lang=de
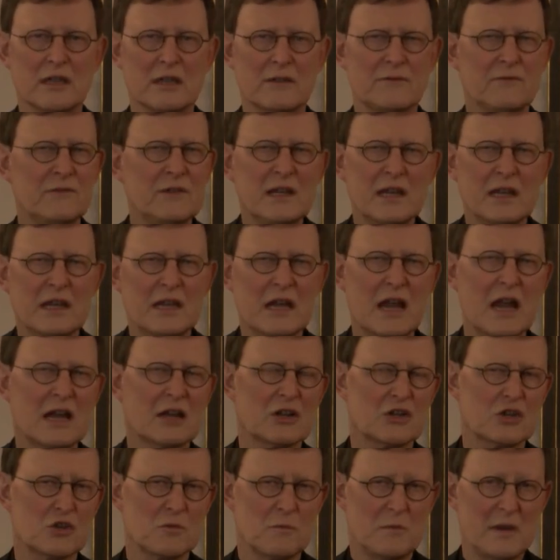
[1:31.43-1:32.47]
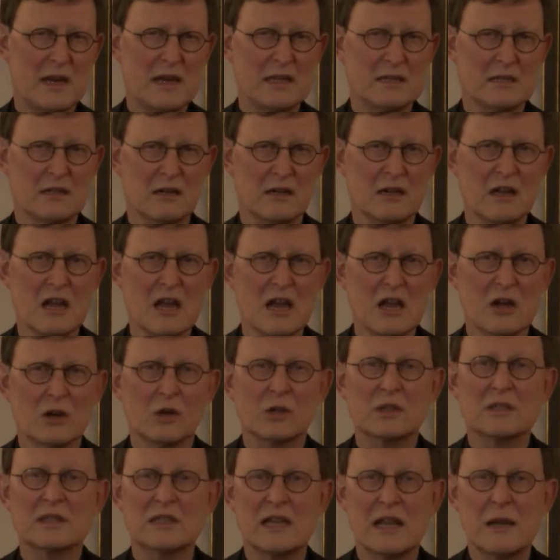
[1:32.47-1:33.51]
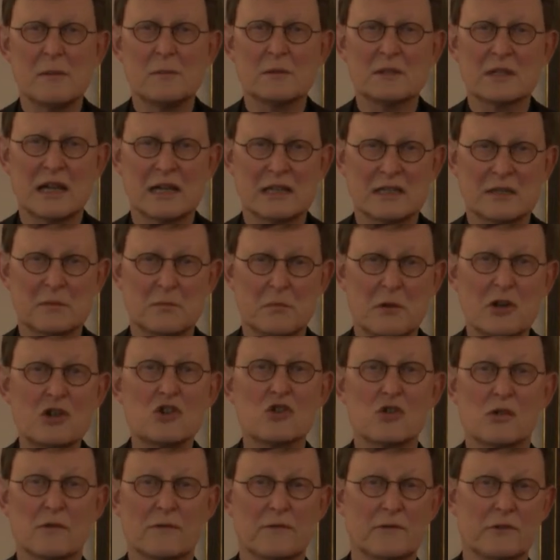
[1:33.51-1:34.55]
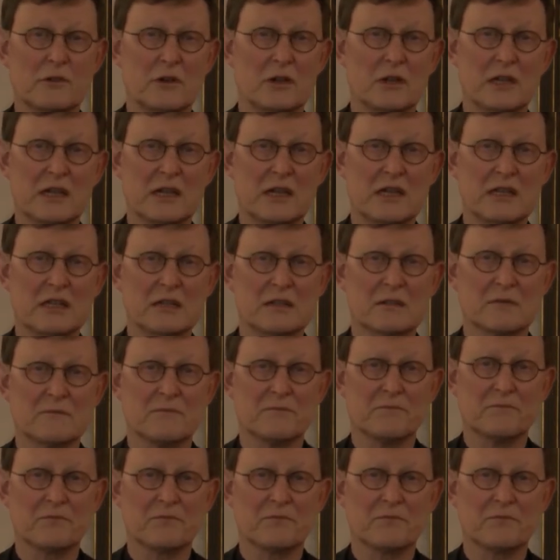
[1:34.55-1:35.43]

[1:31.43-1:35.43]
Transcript: viele Jahre später und selbst als Bischof noch nicht.